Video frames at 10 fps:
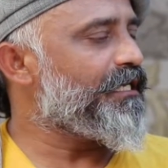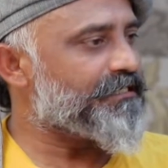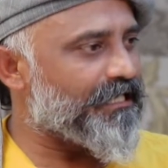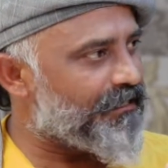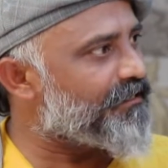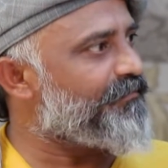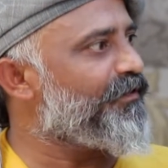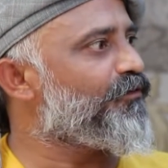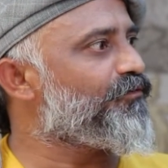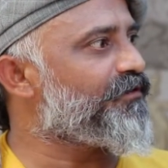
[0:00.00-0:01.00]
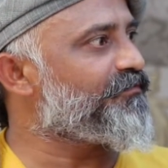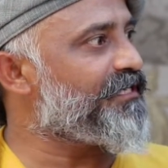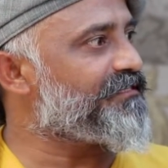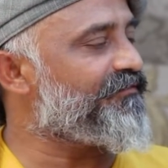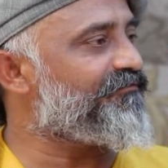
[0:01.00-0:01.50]
इस कलर टीवी के अंदर
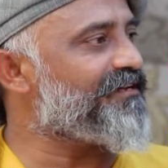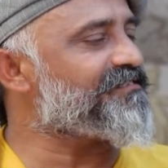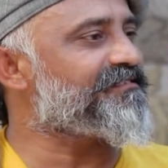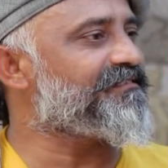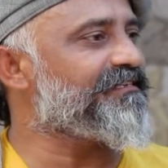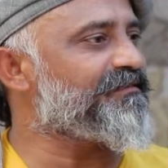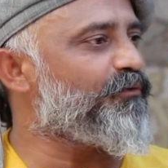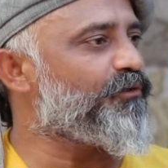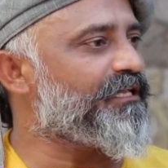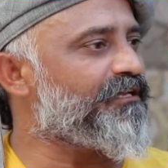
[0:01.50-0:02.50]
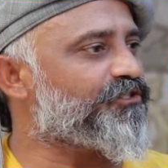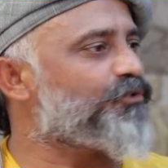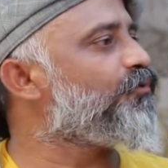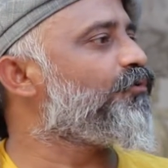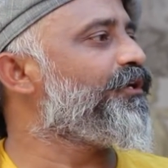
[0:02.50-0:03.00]
जैसे फर्स्ट जैसे बोलते हैं
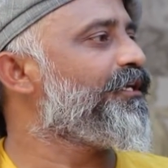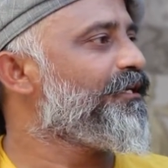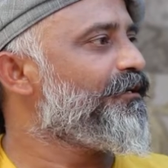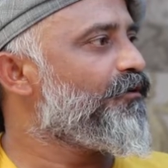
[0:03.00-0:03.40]
शो कोई